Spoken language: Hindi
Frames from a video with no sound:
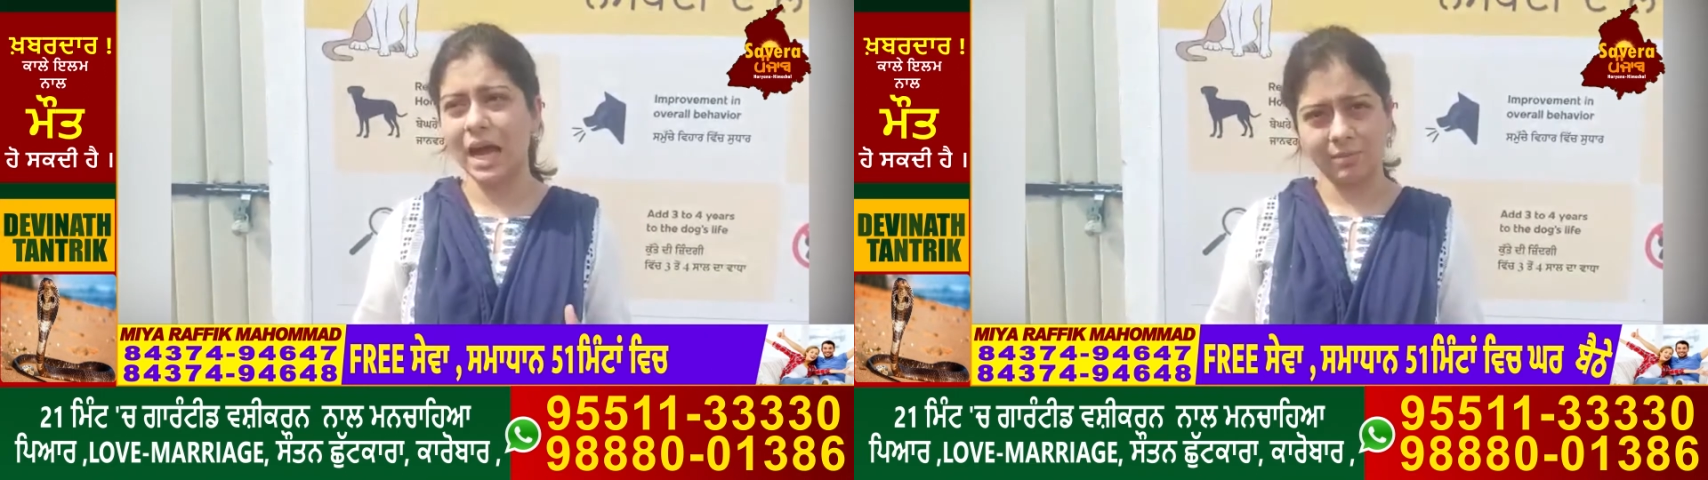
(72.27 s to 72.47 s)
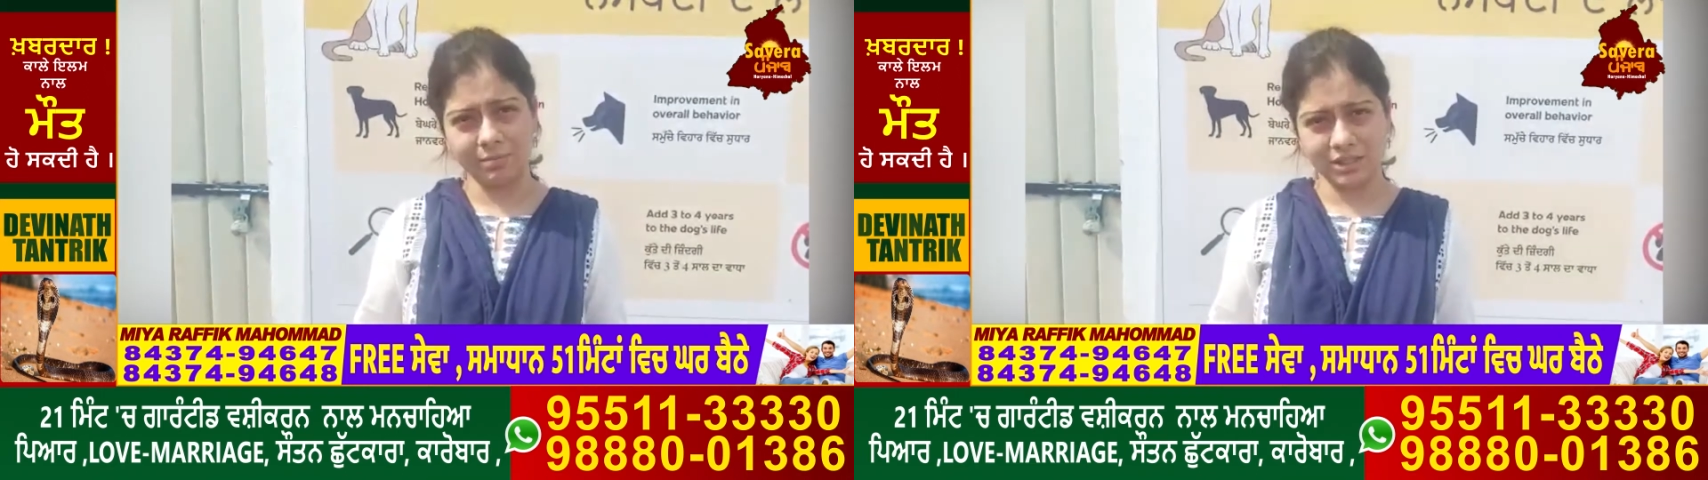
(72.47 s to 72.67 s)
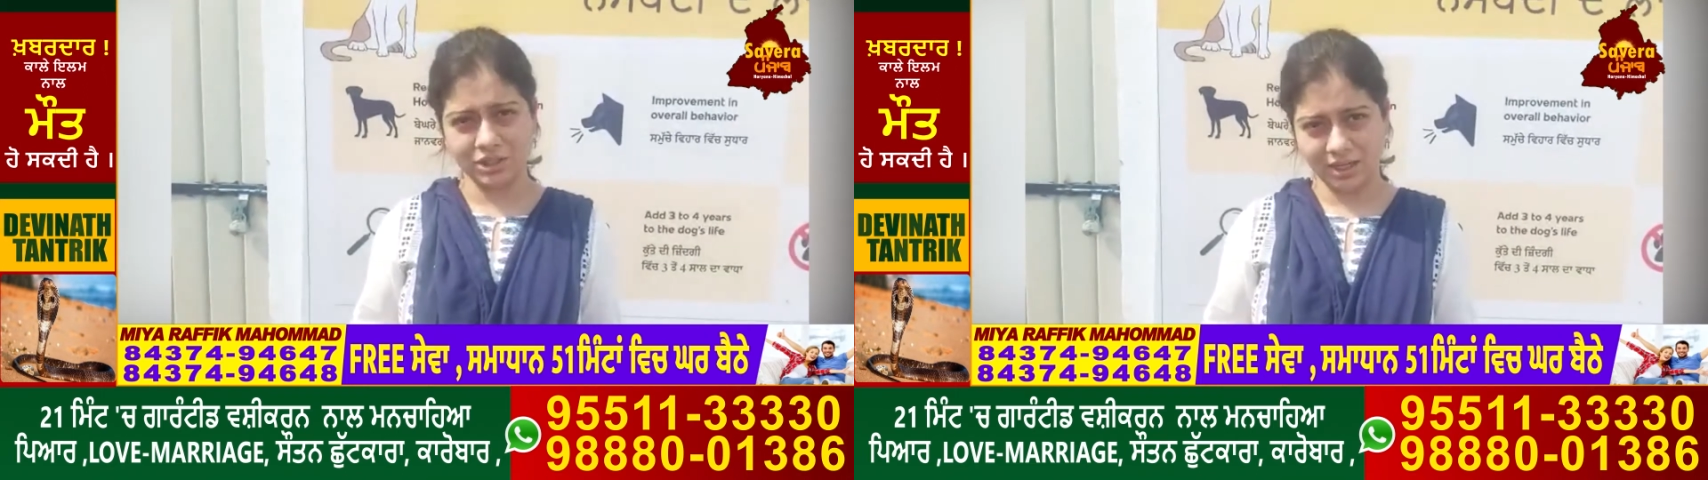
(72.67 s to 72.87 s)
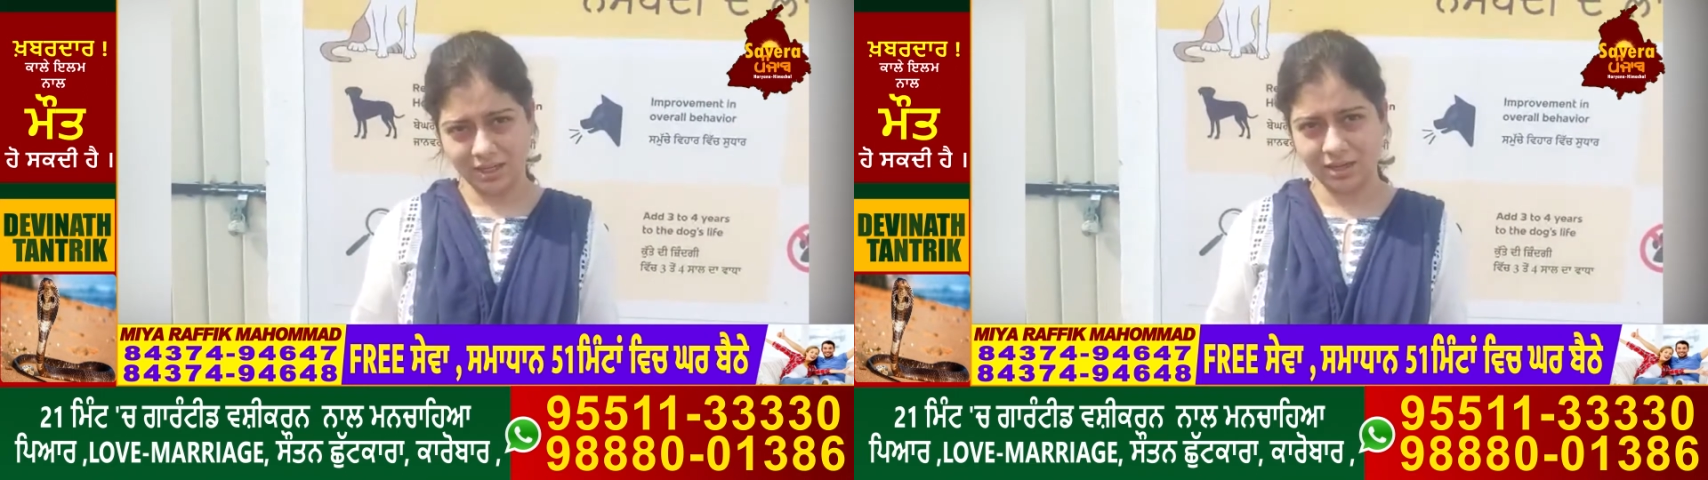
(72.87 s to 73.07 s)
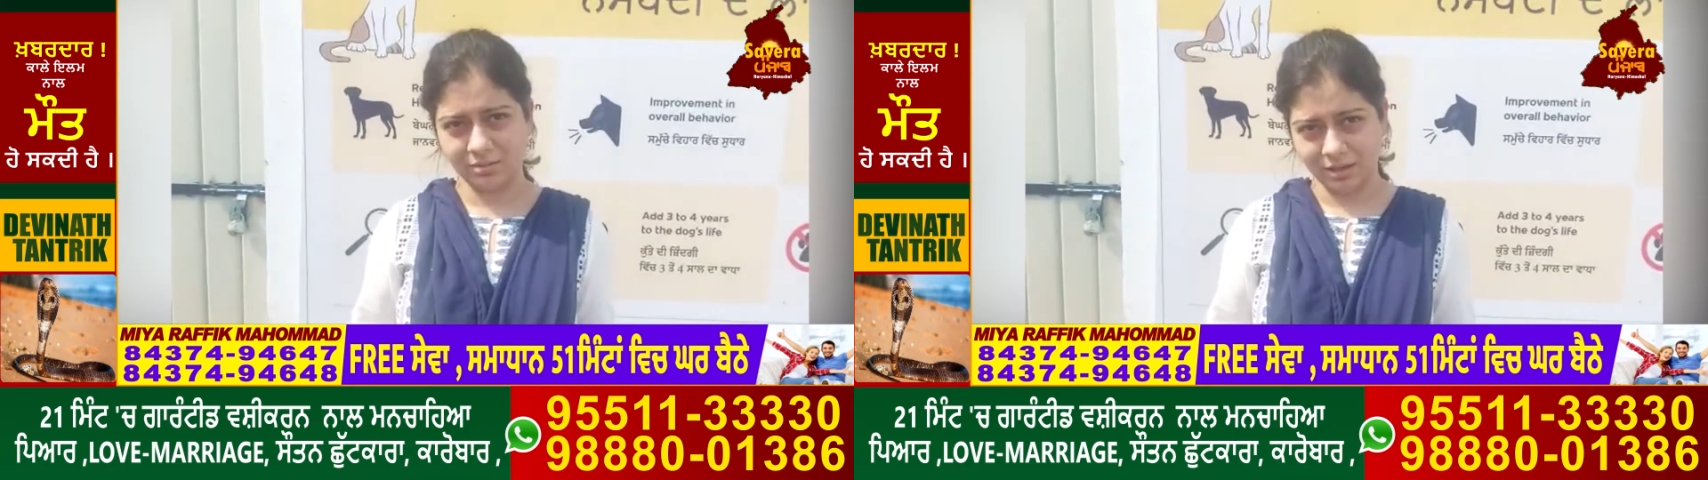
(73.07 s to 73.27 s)
गार्बेज
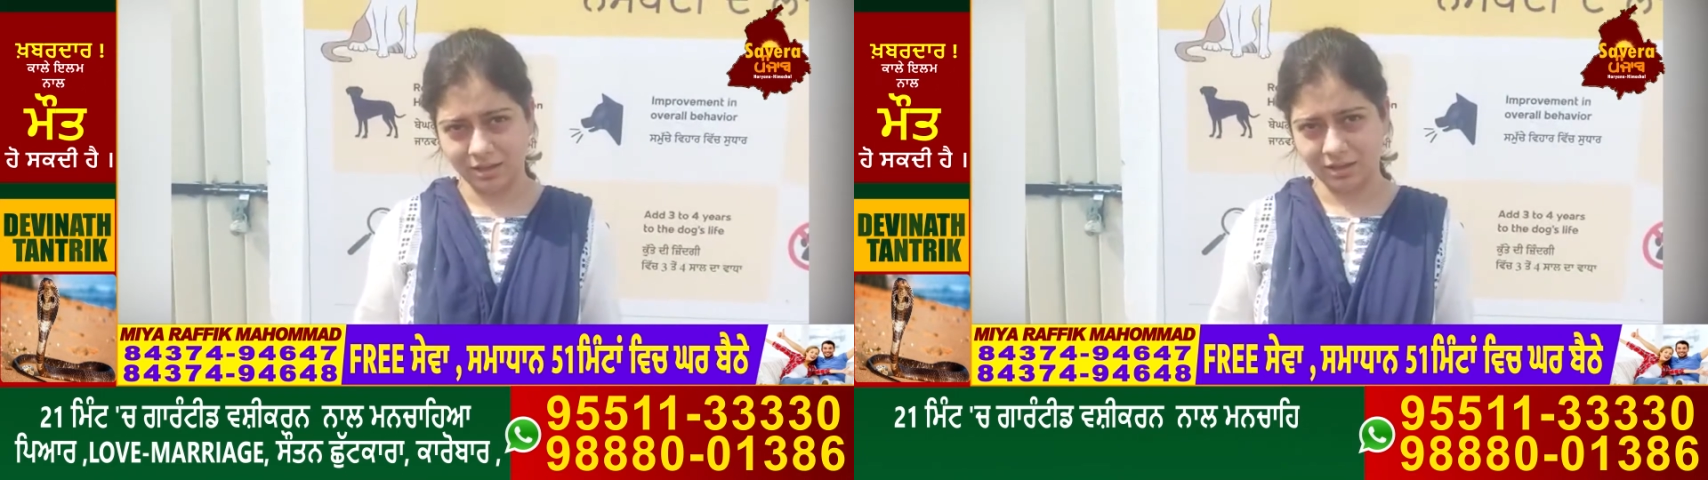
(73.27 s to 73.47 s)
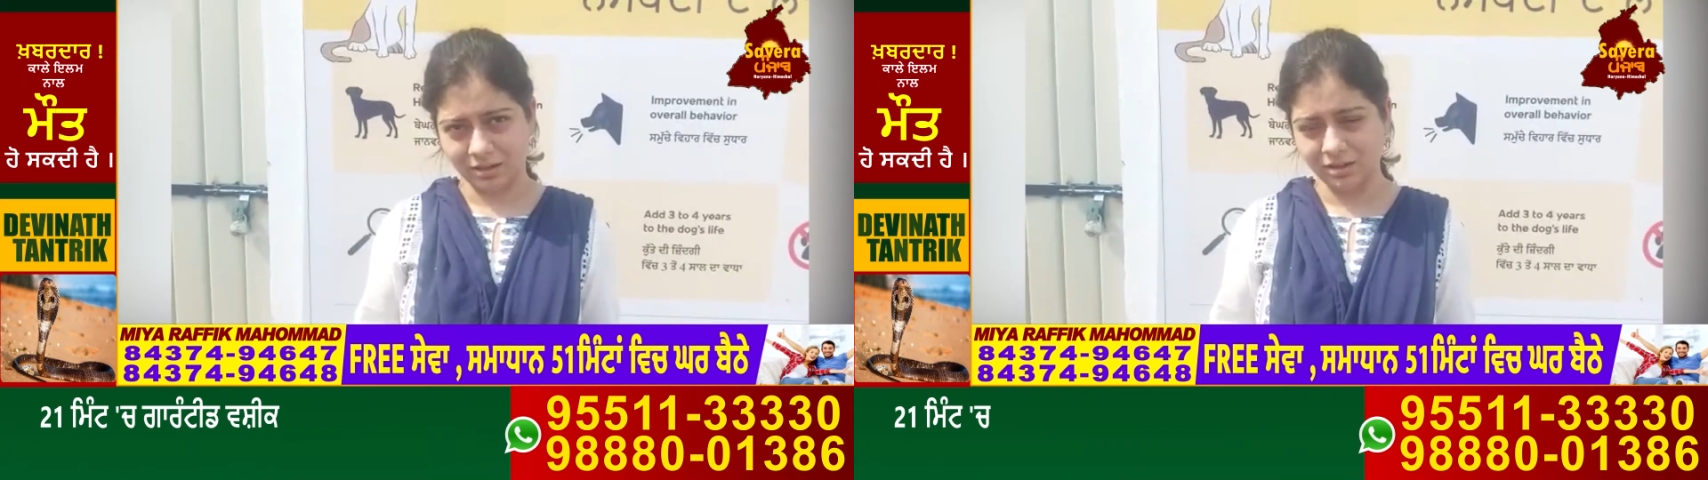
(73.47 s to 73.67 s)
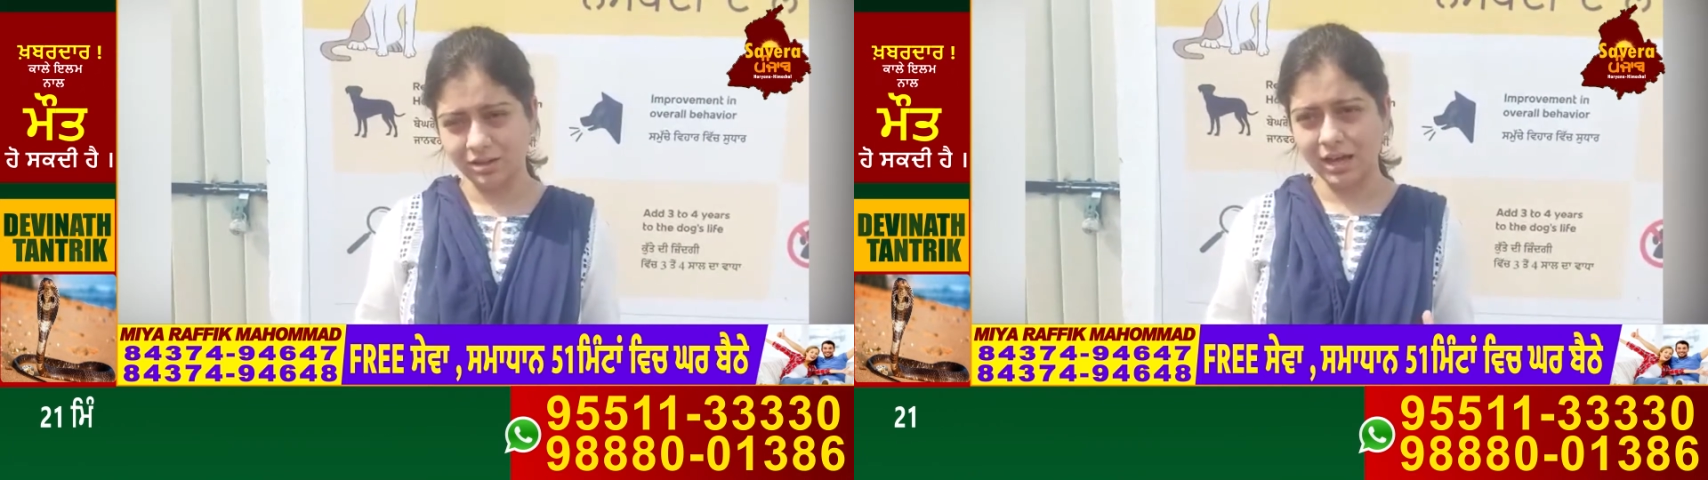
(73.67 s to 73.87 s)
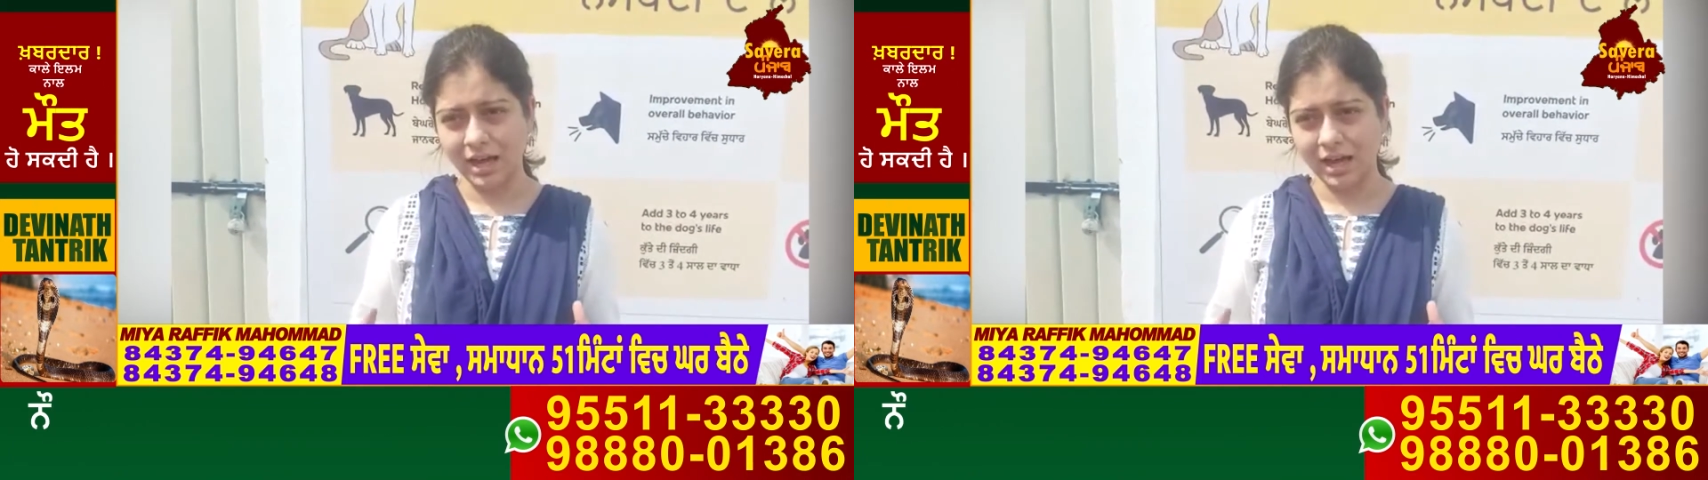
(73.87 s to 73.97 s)
है हमारे यहाँ